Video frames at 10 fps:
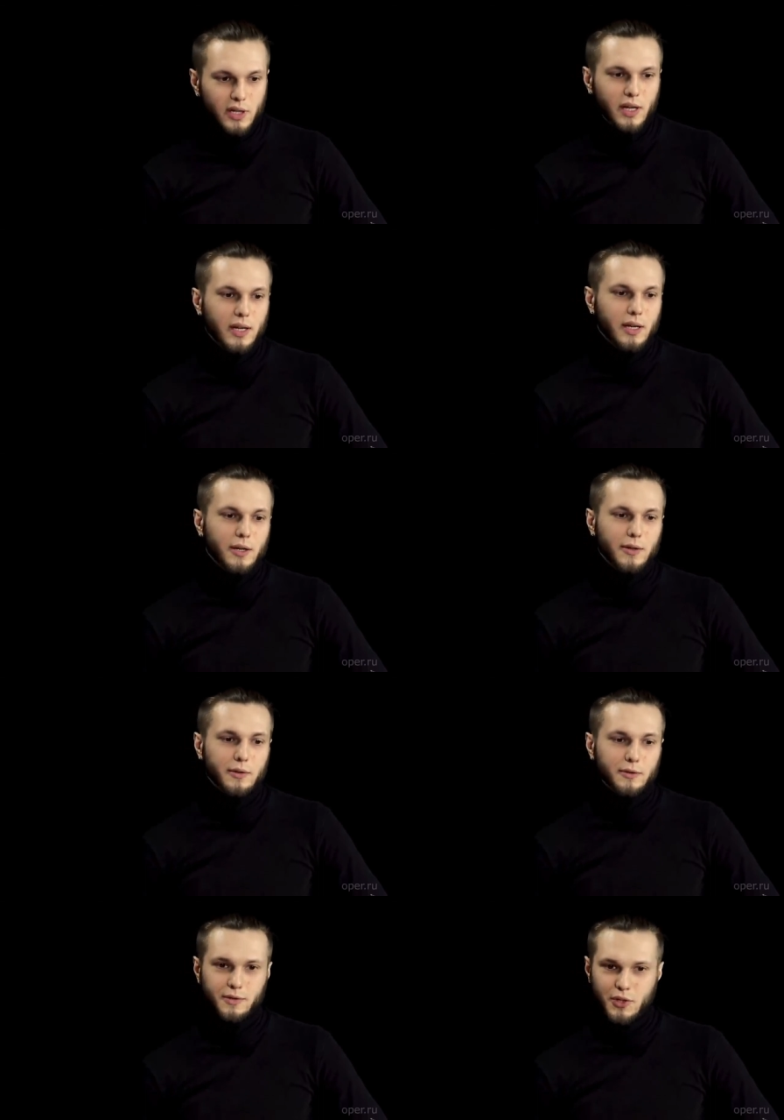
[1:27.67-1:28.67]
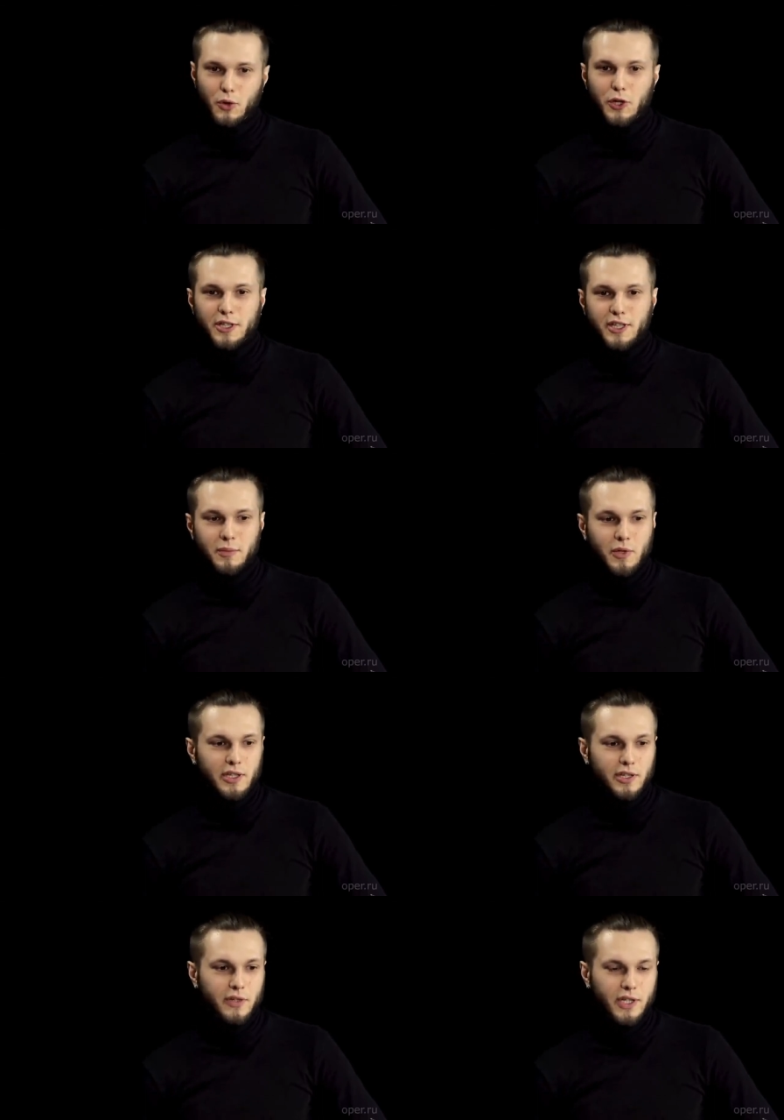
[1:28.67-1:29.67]
Э, насколько это
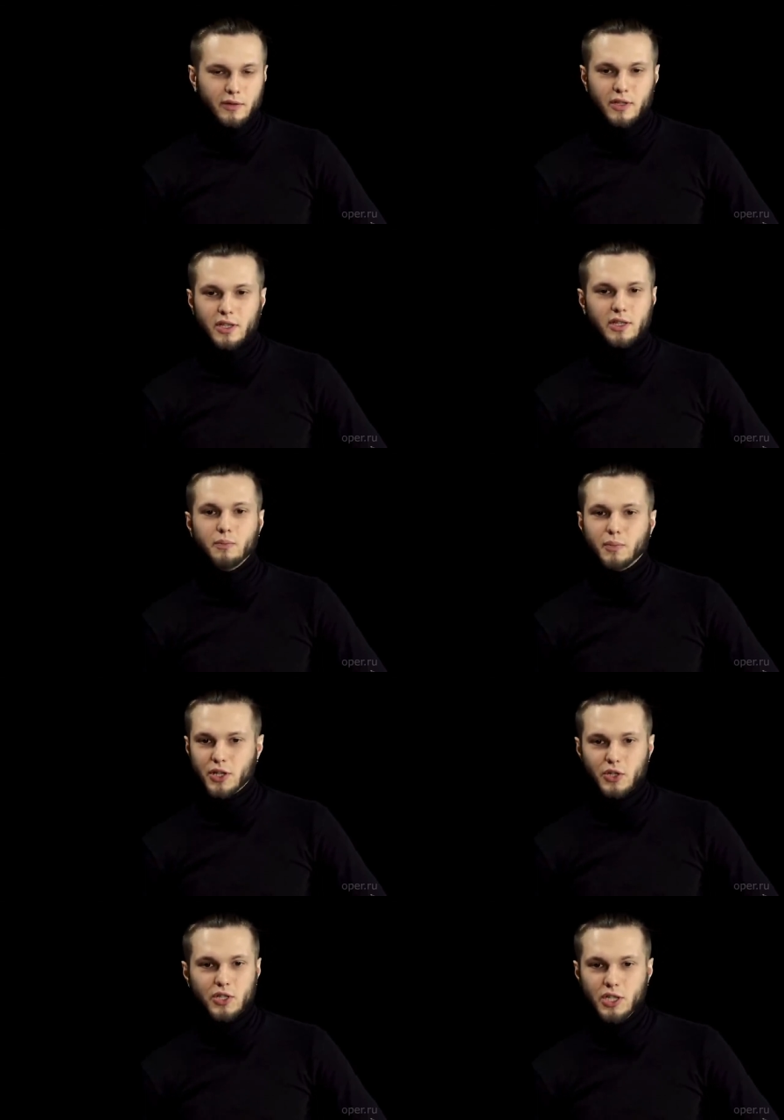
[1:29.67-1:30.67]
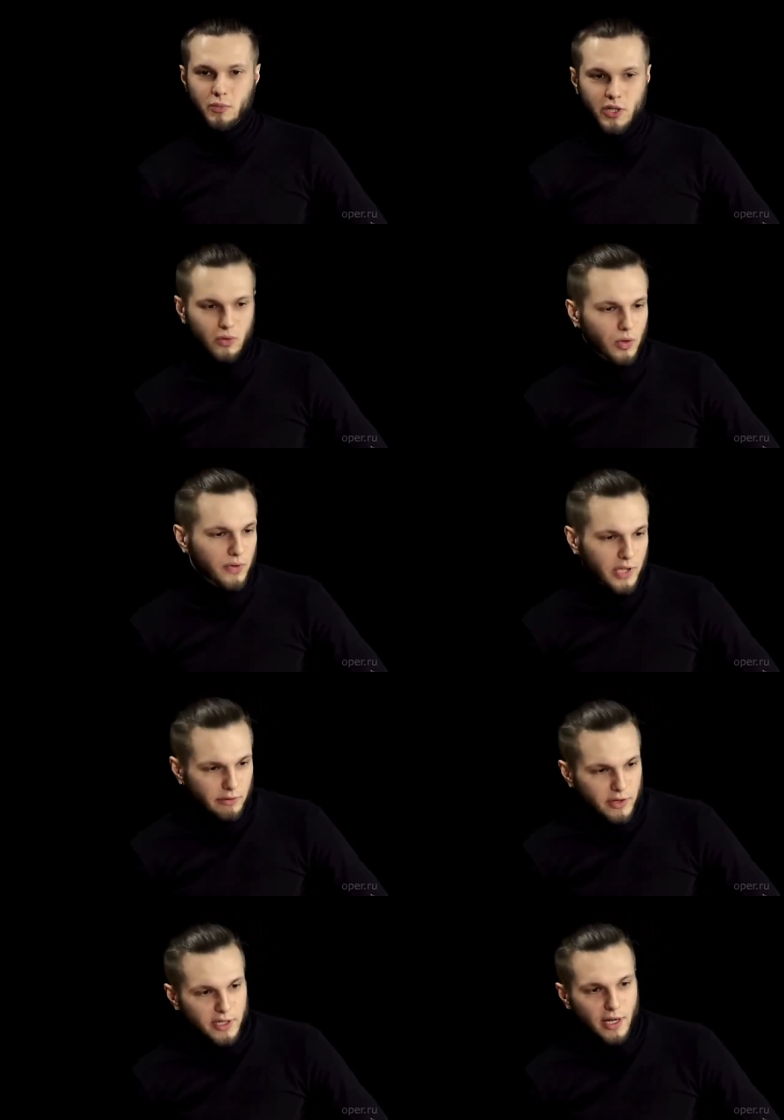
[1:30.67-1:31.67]
имеет эффективность, это практически не имеет никакой
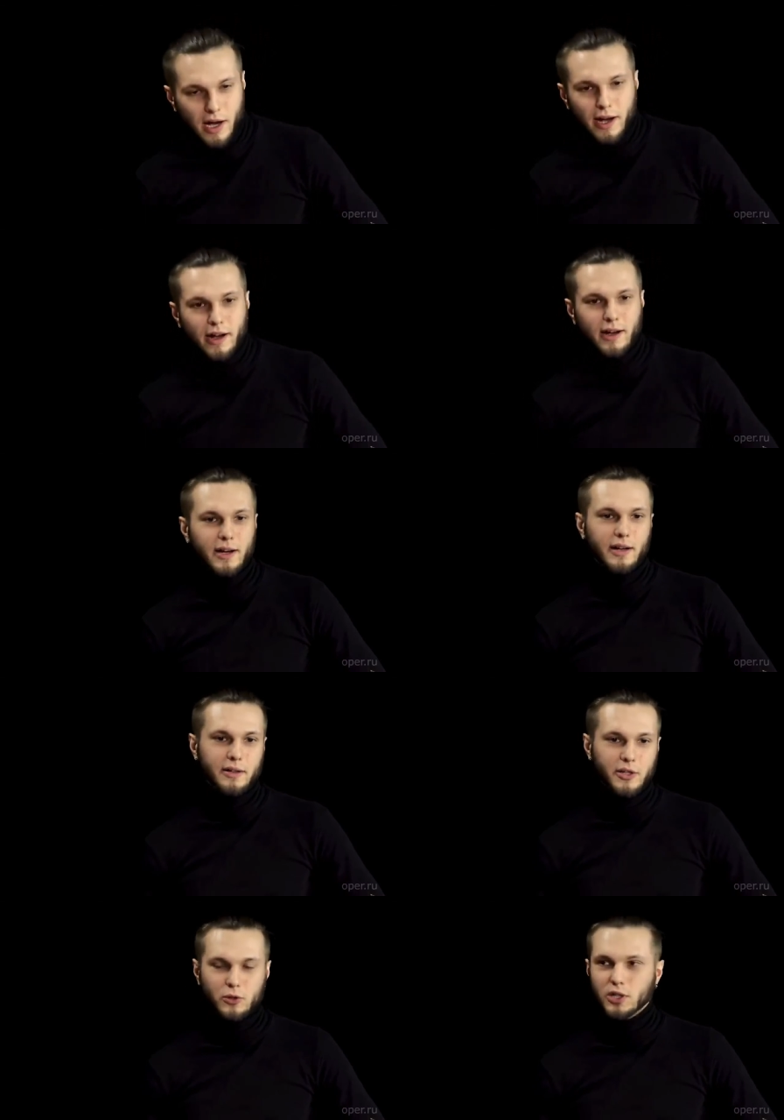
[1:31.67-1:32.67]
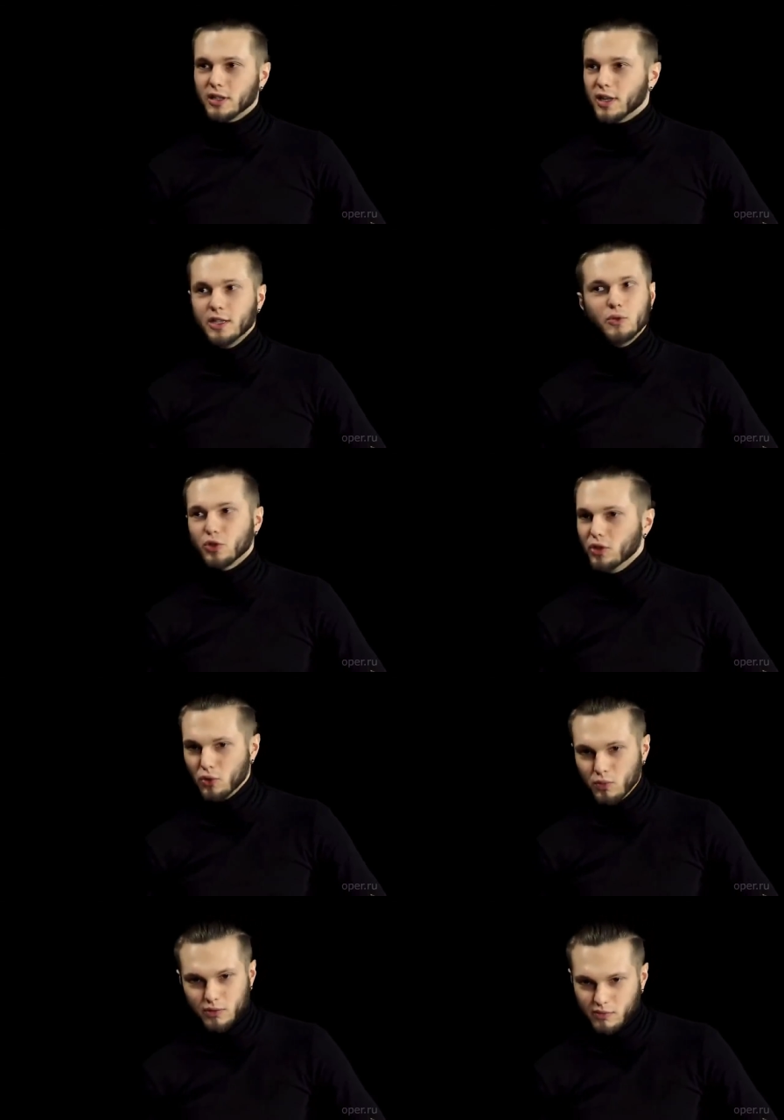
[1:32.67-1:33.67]
эффективности, о а результатах они уже не
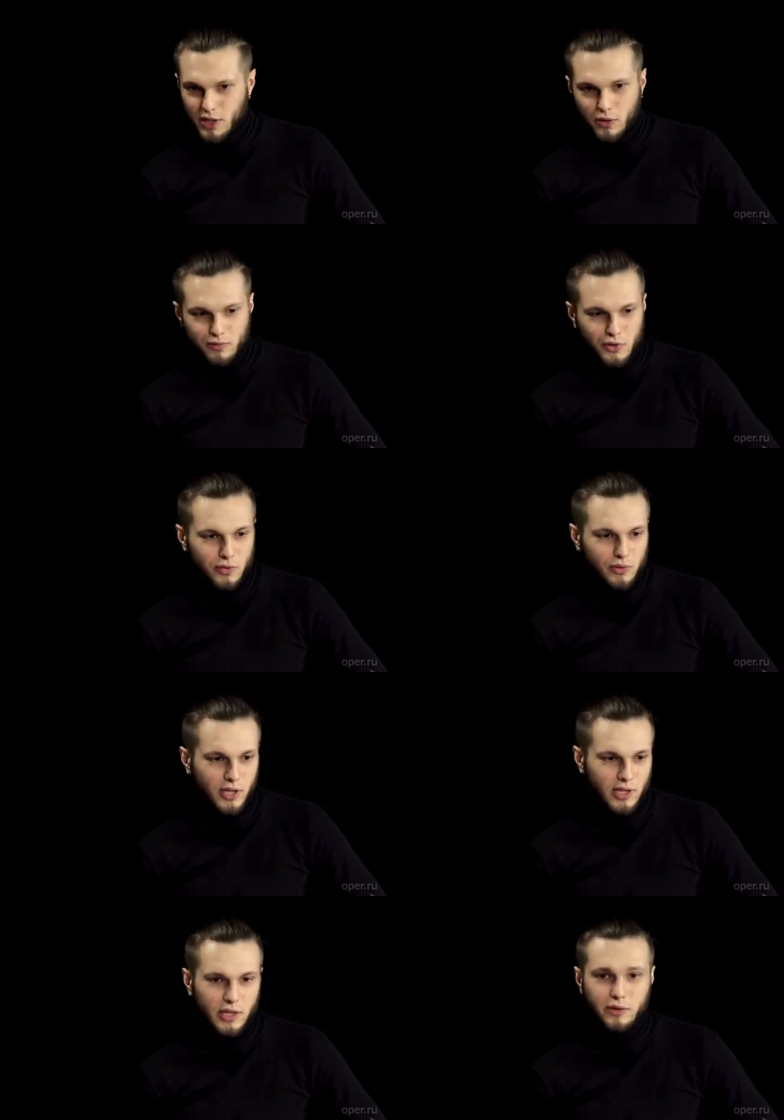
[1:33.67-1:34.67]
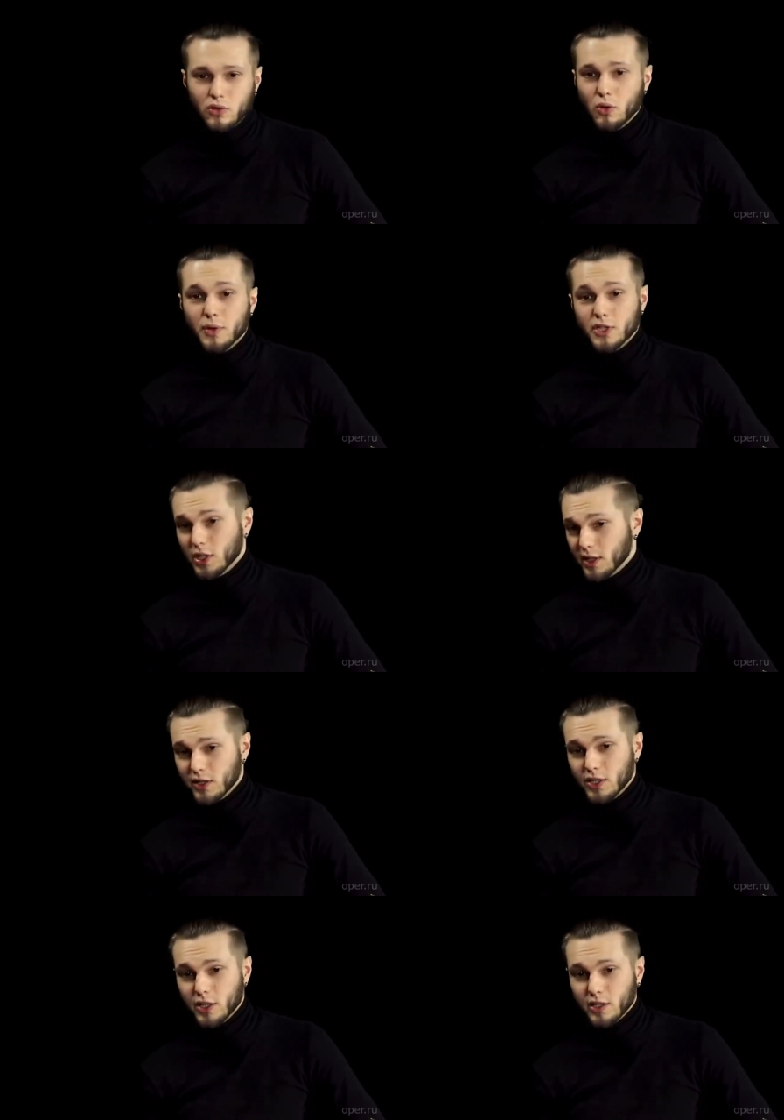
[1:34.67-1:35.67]
любят никак, ничего докладывать, но по
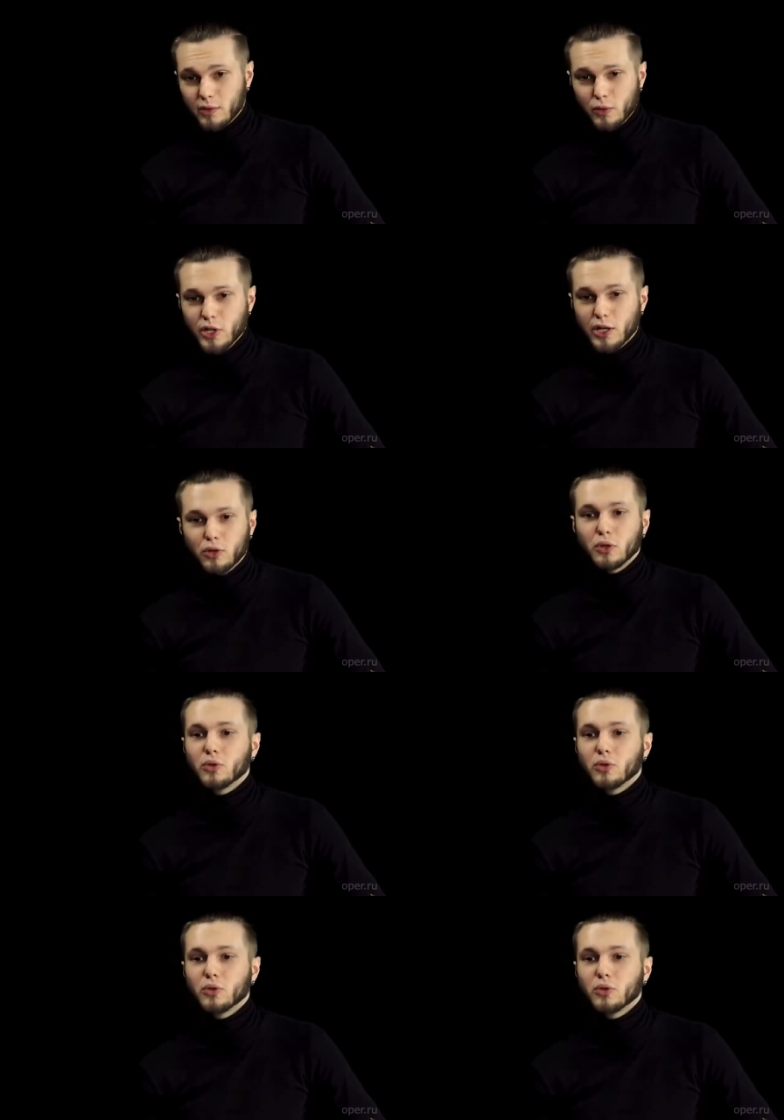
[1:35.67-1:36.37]
численности людей, которые